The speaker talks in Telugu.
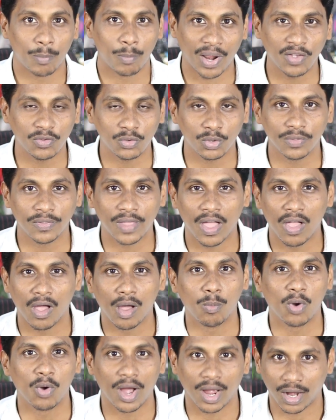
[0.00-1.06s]
ప్రైస్ కూడా
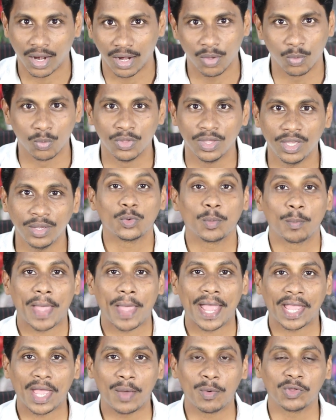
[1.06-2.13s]
దాదాపు అక్కడే ఉంది సో
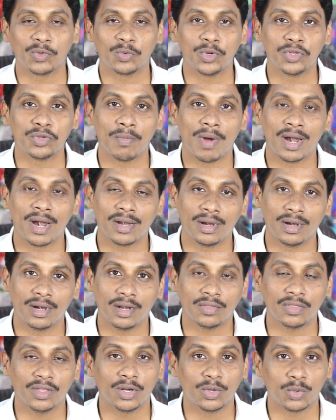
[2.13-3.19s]
బ్యాక్ కెమెరాస్ గురించి
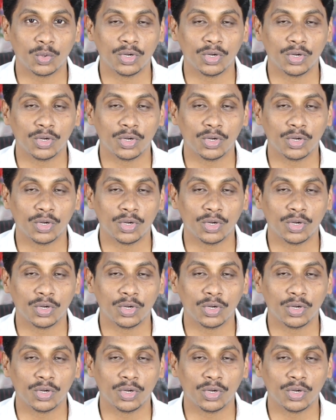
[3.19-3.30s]
మాట్లాడాలంటే